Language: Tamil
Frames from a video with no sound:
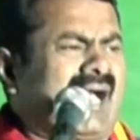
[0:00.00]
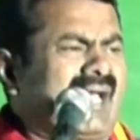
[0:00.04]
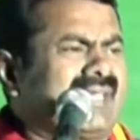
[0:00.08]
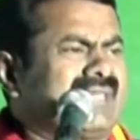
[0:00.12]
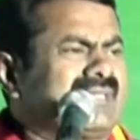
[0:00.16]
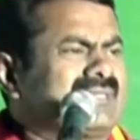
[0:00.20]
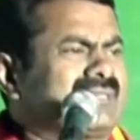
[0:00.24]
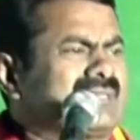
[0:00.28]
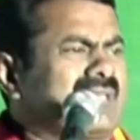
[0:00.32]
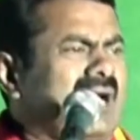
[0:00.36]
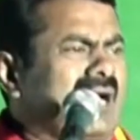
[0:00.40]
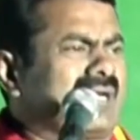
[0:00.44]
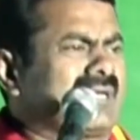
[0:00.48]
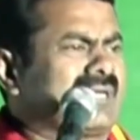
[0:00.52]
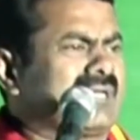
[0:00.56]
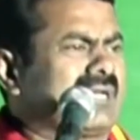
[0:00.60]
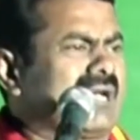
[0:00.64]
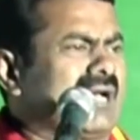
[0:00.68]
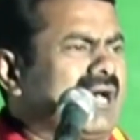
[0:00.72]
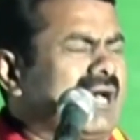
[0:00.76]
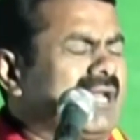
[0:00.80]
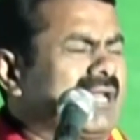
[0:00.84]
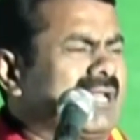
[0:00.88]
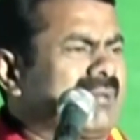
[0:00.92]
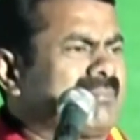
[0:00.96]
ஐந்தாண்டு
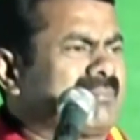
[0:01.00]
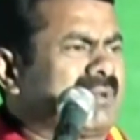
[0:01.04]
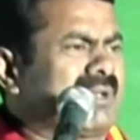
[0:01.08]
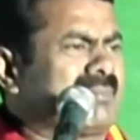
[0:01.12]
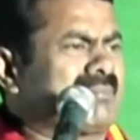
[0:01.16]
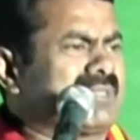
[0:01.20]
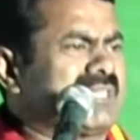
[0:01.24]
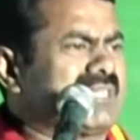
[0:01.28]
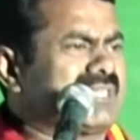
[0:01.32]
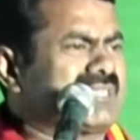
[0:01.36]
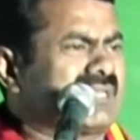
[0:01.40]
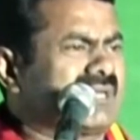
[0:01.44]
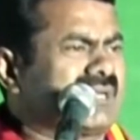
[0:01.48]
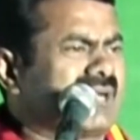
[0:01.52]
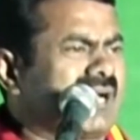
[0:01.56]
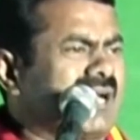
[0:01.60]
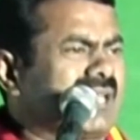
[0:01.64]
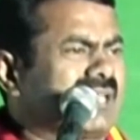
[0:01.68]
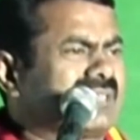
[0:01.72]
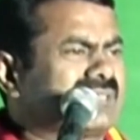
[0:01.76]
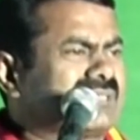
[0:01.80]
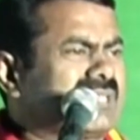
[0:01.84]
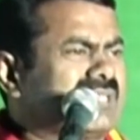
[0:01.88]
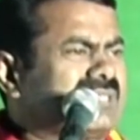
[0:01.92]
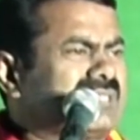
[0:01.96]
காலம் நம்
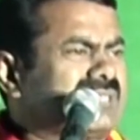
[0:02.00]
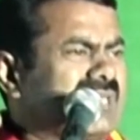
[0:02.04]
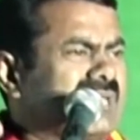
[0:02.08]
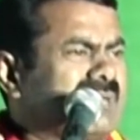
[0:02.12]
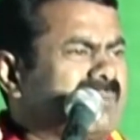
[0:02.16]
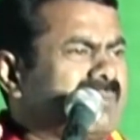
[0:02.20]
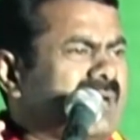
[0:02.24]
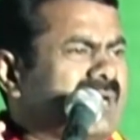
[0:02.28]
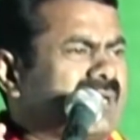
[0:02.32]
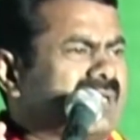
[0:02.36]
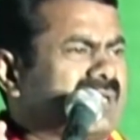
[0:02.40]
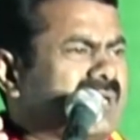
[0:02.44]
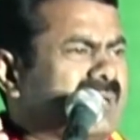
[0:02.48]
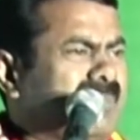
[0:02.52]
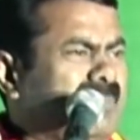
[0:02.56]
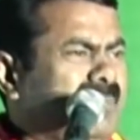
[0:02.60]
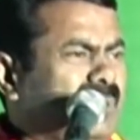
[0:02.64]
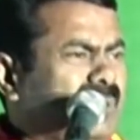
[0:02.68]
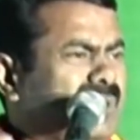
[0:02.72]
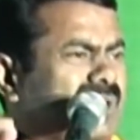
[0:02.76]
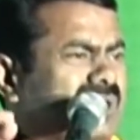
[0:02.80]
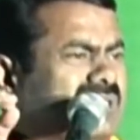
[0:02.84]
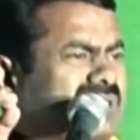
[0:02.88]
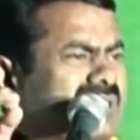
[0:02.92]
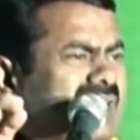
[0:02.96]
எதிர்காலத்தை தீர்மானிக்க
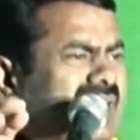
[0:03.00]
போற